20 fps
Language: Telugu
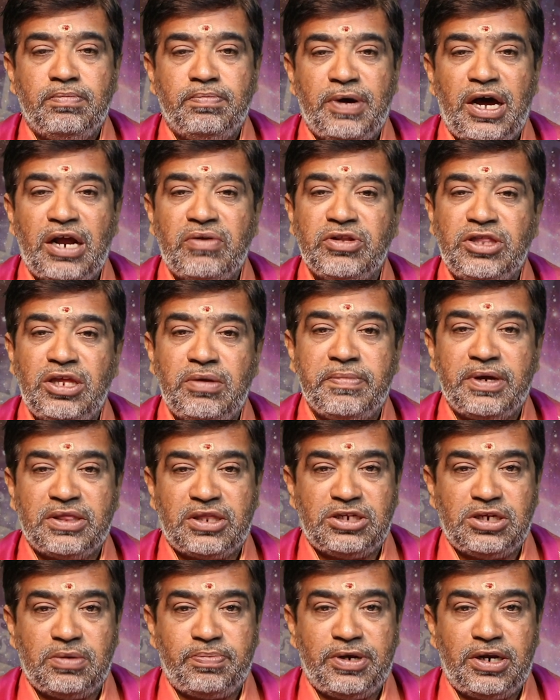పార్వతీ
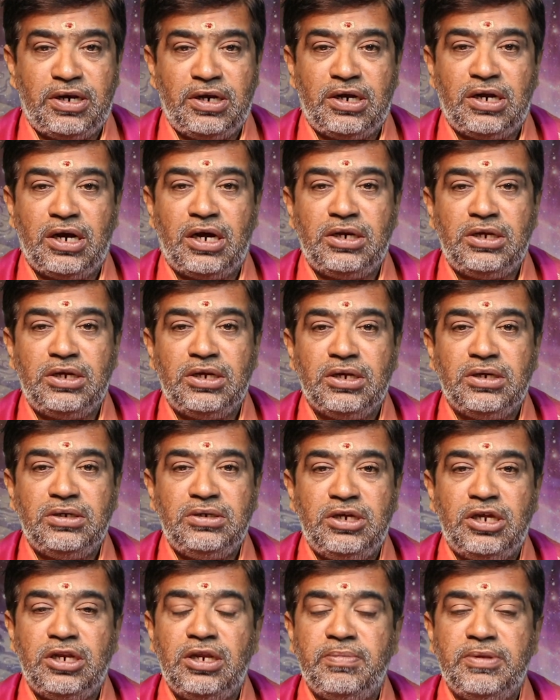మంత్రజపాన్ని కానీ
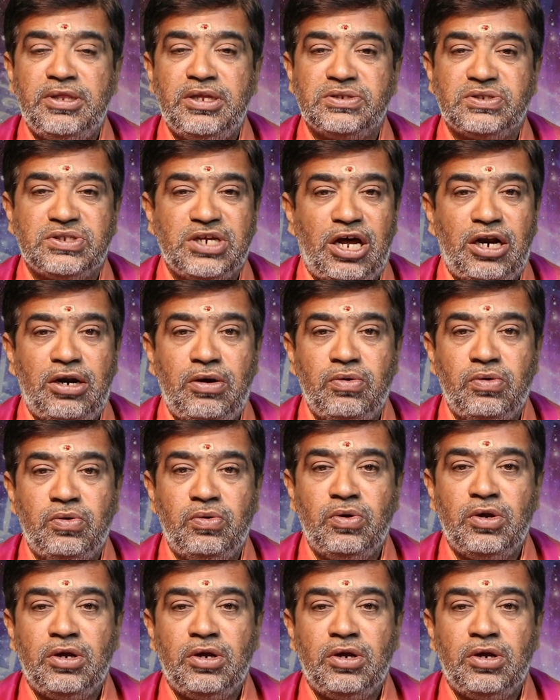ఎనిమిది సార్లు